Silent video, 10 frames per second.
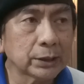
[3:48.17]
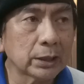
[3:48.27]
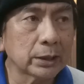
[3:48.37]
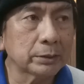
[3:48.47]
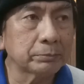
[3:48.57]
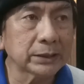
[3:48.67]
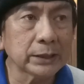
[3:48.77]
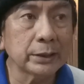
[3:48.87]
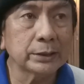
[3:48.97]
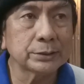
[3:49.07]
sa
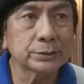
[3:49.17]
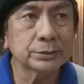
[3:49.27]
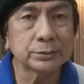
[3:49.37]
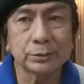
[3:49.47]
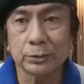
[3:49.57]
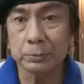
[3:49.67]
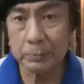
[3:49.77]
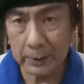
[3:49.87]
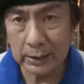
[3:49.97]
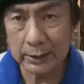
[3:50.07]
Batanes, Group
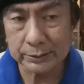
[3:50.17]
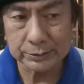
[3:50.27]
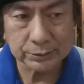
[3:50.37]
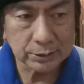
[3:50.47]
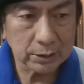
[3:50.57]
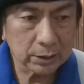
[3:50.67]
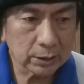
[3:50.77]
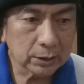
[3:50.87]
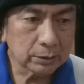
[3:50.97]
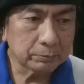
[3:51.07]
of Islands.
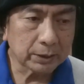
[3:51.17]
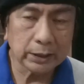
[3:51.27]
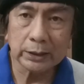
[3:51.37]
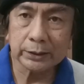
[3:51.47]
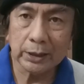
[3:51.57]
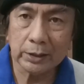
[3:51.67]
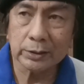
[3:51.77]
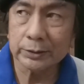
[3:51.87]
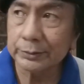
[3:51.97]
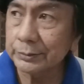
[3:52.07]
Mag-ingat
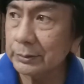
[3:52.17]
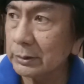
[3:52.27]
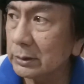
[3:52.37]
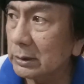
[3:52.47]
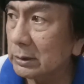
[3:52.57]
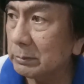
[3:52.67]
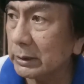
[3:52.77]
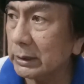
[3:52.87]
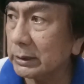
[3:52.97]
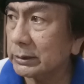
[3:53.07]
kayo
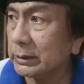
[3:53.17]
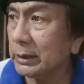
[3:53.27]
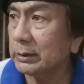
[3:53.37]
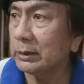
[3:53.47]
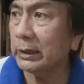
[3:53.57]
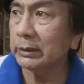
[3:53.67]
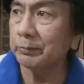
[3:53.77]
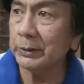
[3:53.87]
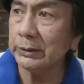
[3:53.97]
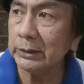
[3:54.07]
mag-ingat kayo. Lahat
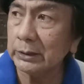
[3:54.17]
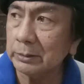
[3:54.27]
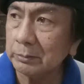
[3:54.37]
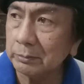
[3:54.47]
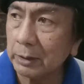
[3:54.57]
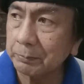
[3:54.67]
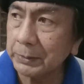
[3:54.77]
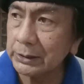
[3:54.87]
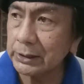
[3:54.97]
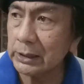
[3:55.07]
ng pwedeng
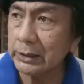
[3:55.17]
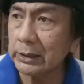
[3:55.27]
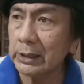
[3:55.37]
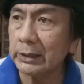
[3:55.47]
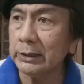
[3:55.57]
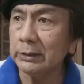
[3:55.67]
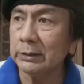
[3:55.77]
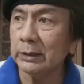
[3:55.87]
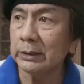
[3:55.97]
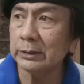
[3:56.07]
mapinsala ng hangin,
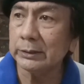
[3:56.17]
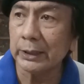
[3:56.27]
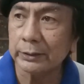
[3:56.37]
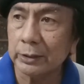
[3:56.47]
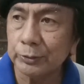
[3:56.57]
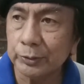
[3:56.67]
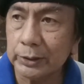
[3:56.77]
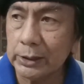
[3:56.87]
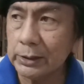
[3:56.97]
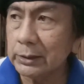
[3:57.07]
i-take down nyo
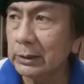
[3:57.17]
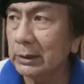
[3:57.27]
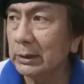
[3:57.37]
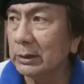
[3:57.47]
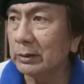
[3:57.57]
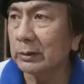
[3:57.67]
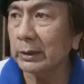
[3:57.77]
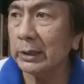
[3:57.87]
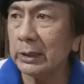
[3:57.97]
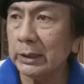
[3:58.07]
na o
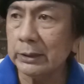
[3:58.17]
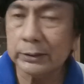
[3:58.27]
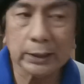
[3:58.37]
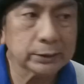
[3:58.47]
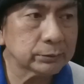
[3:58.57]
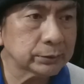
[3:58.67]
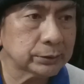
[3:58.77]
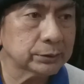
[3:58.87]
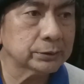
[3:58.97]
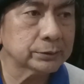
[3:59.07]
kaya i-tie down
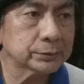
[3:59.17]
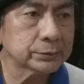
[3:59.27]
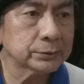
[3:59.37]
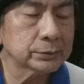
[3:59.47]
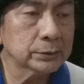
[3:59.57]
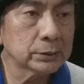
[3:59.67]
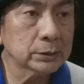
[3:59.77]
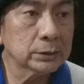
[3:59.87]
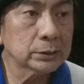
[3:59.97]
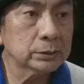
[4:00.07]
ninyo.
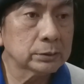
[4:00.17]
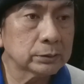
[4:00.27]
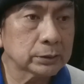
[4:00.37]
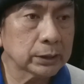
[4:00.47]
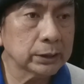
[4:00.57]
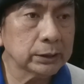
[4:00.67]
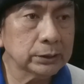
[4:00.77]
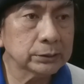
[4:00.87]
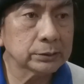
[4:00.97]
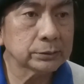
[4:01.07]
Okay?
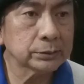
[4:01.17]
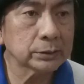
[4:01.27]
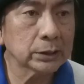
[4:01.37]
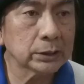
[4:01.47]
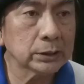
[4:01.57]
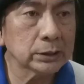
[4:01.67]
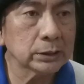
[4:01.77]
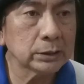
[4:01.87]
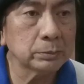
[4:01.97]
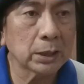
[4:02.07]
Tsaka
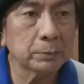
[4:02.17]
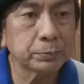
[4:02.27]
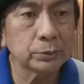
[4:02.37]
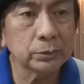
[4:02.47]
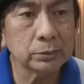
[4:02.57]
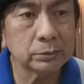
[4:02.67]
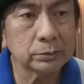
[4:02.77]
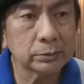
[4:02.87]
yung mga puno,